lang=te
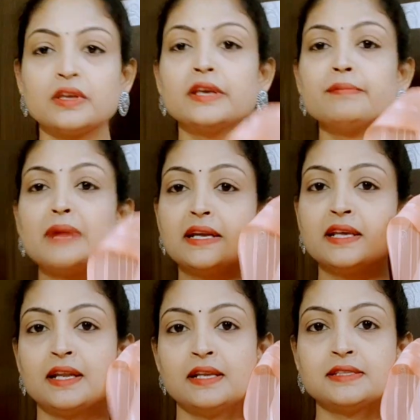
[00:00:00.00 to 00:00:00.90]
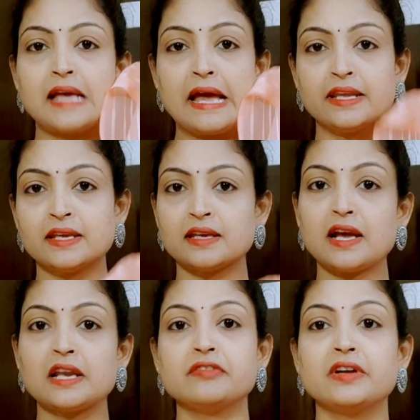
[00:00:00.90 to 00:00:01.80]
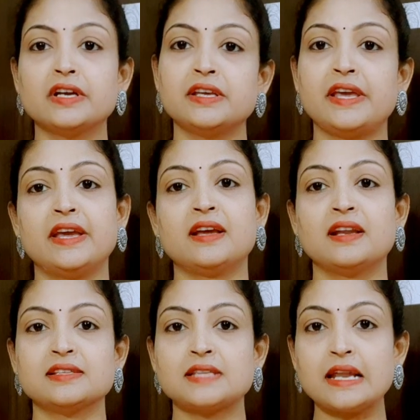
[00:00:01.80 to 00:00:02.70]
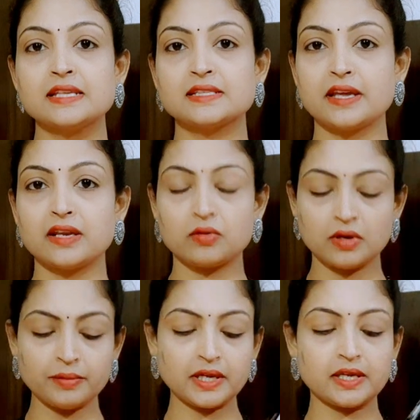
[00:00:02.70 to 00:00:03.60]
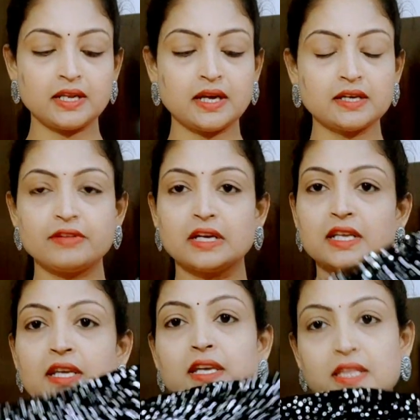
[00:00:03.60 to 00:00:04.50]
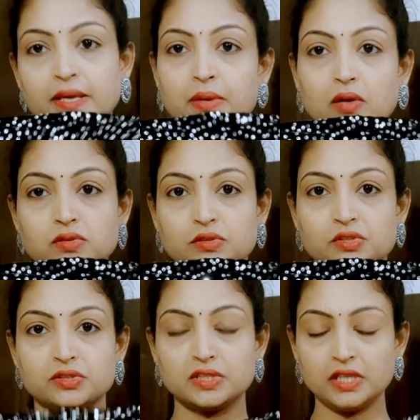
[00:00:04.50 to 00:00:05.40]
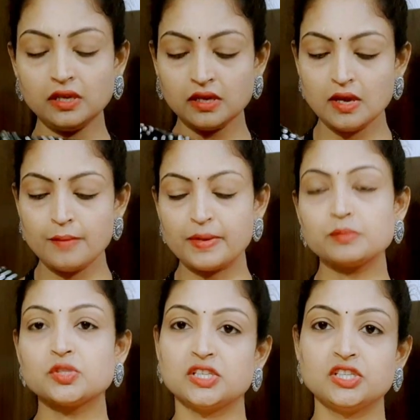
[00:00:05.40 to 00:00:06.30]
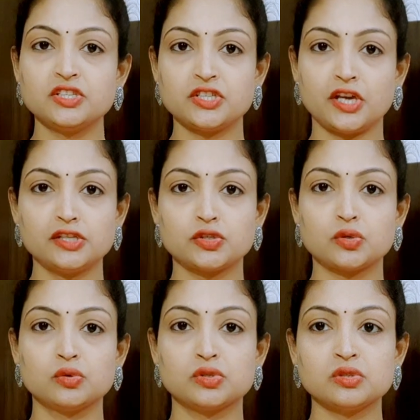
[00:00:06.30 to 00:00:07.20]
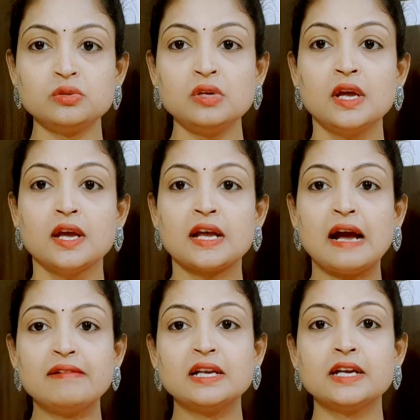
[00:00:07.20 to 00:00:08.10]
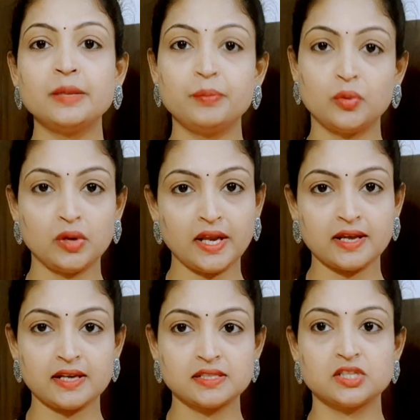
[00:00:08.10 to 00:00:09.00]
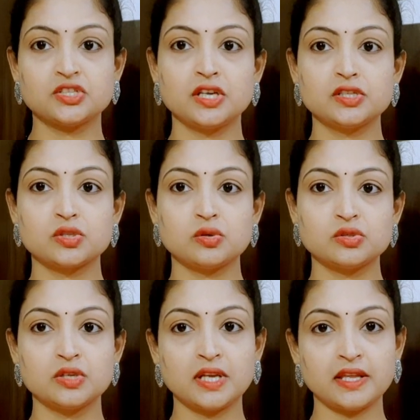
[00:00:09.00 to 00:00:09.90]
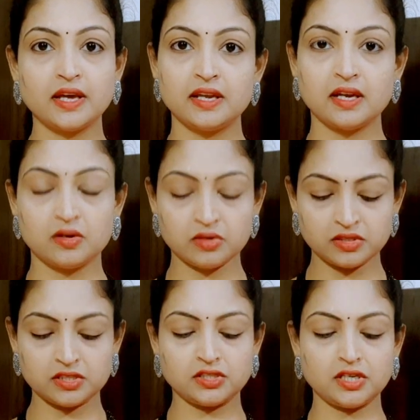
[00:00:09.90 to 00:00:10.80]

ఈ మల్టీ కలర్ శారీకి కానివ్వండి ఏ కలర్ శారీస్కి అయినా కూడా మనకి ఇలాంటి వాటికి ఇదే బ్లౌజ్ వస్తుంది మనం స్టిచ్చింగ్ చేయించుకోవచ్చు కావాలంటే బోట్ నెక్గా స్టిచ్ చేయించుకోవచ్చు లేదా ఇలా కూడా స్టిచ్